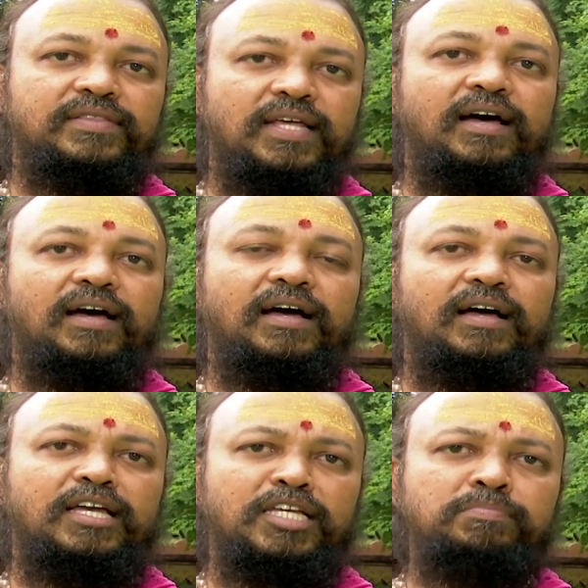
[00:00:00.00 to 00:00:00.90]
తన
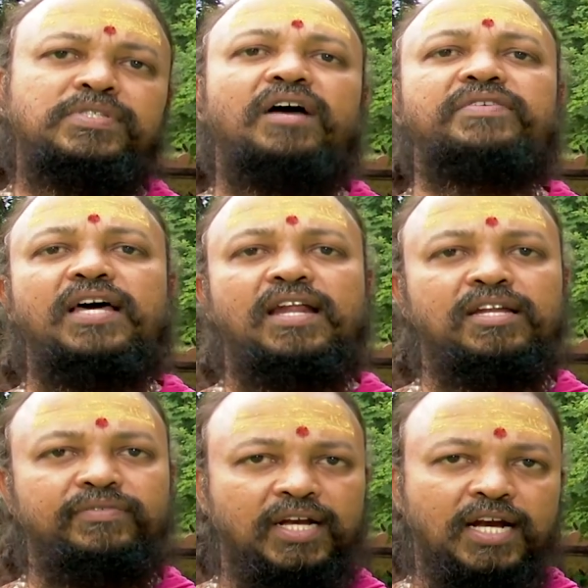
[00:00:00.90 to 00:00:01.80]
హింసా
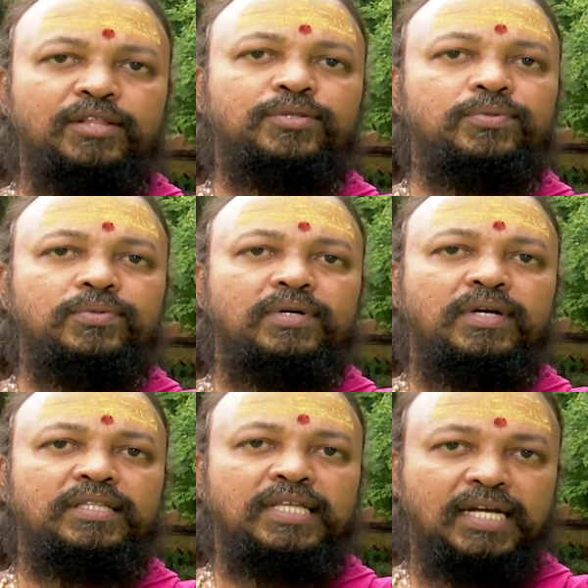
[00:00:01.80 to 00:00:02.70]
విధానాన్ని విడనాడుతూ
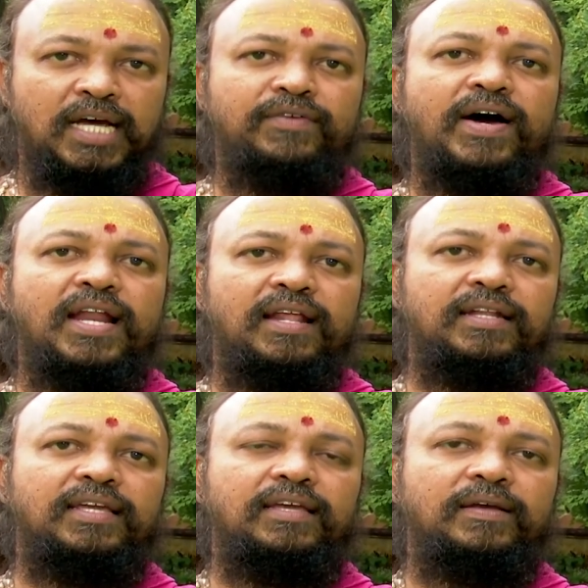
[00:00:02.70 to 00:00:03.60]
తన కరవాలాల్ని